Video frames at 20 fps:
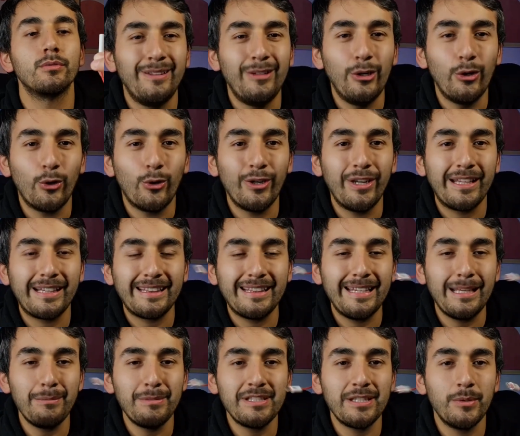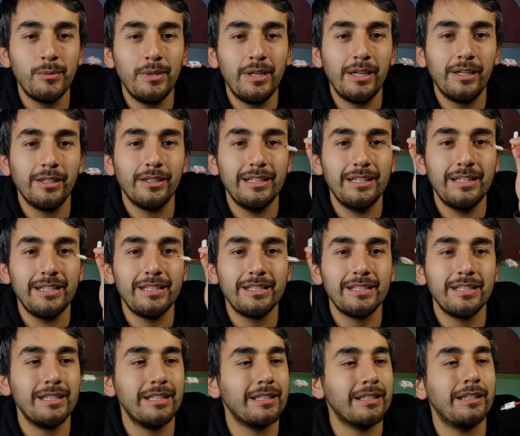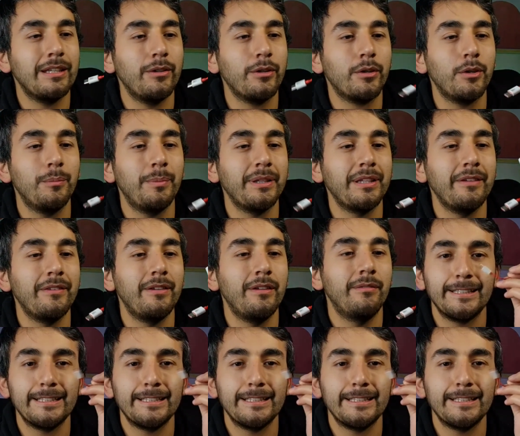Lo conecté a mi celular y dice que no es compatible.